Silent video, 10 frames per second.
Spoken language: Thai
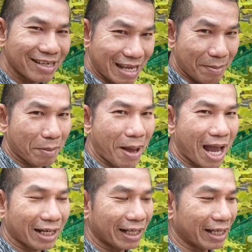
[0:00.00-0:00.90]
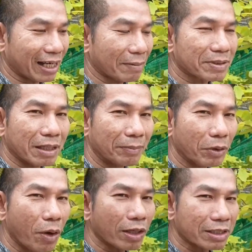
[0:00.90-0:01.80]
ดีมากๆเลยนะครับ เสริมด
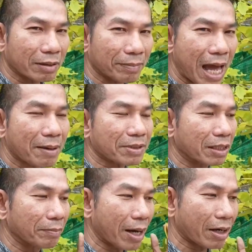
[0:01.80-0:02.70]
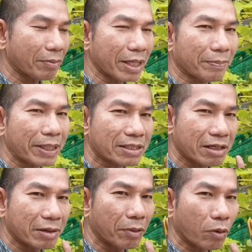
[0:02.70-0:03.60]
วงเสริมลาบเสริมบารมีเป็นสิ
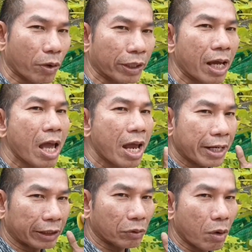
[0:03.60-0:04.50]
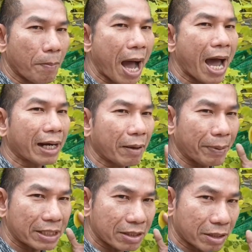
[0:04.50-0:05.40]
ริมงคลในตัวบ้านและ
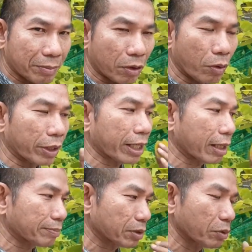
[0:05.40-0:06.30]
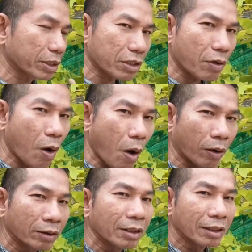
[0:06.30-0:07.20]
เป็นสิริมงคลให้กับตัวเจ้าของ
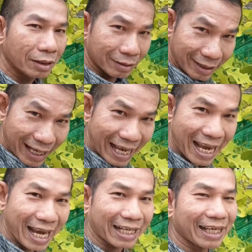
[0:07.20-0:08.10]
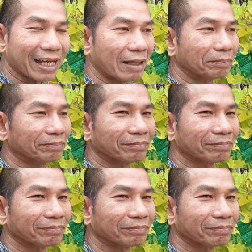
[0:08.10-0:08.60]
เองนะครับ